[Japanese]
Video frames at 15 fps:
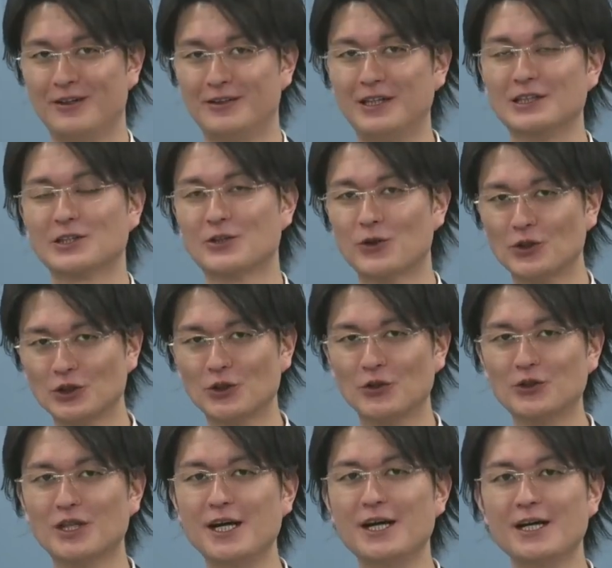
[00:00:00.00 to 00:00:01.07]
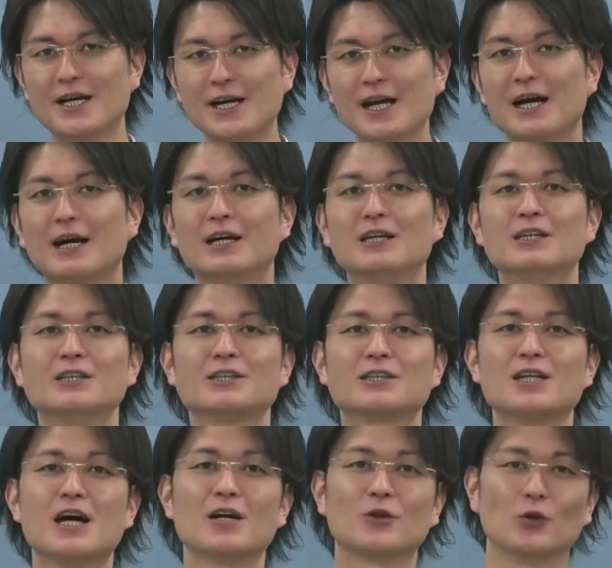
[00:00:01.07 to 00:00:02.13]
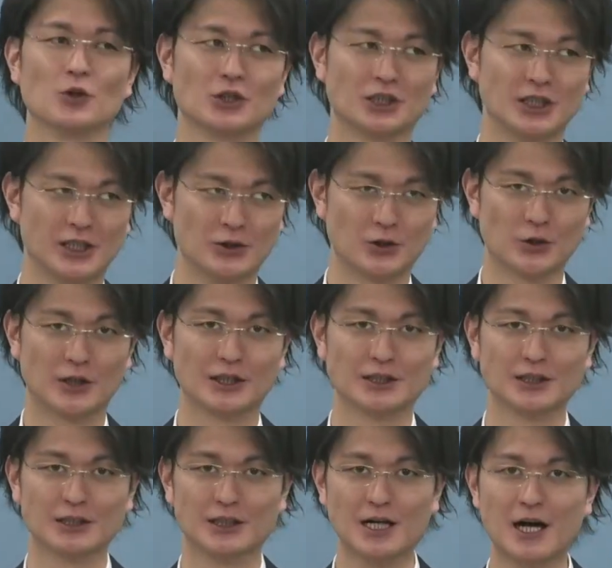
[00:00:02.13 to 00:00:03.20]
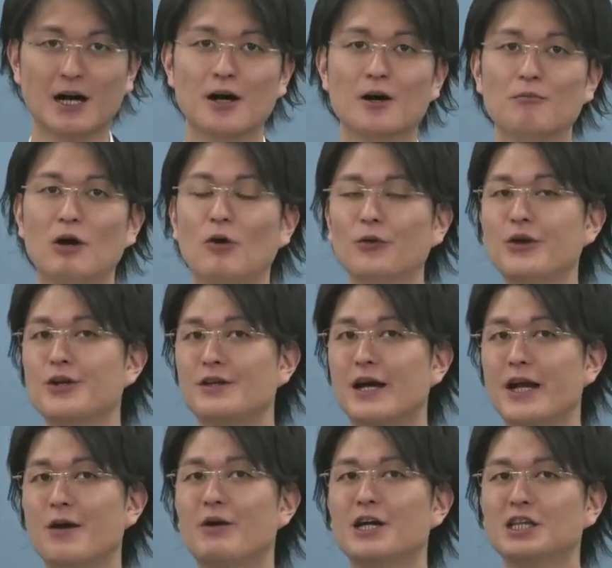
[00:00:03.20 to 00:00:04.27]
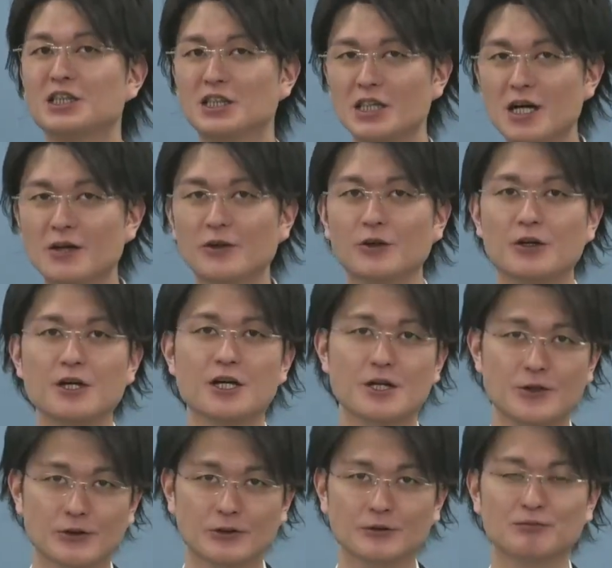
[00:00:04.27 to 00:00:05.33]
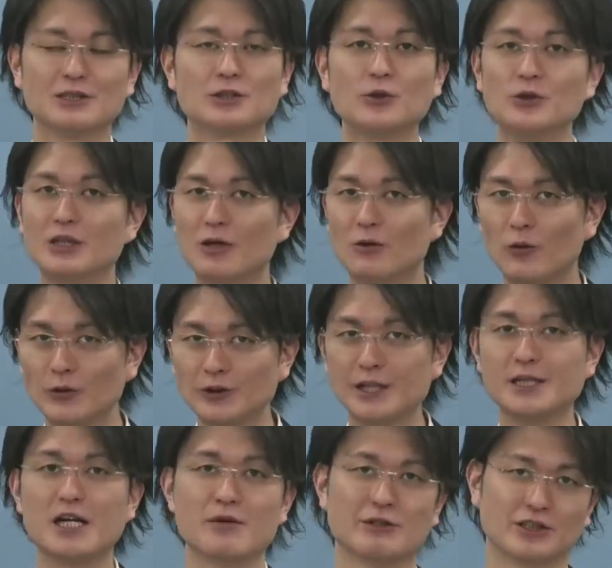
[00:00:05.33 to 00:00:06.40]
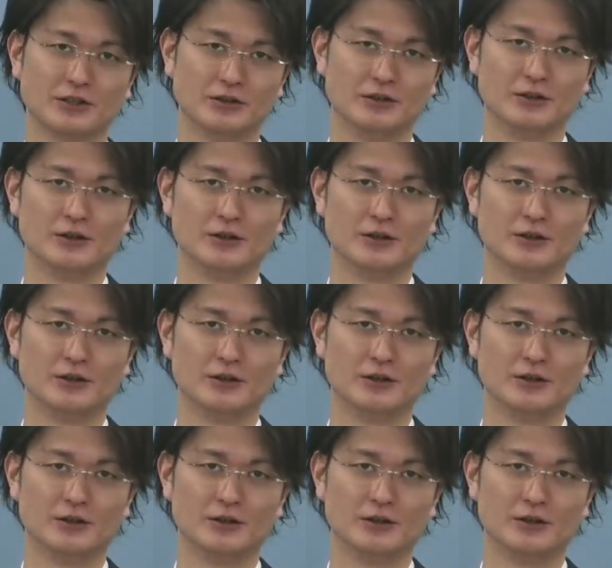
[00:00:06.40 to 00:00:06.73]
で、その状態からスタートをしている人たちが、まあ、本当に7割近くいる、まあ、そういった構座になります。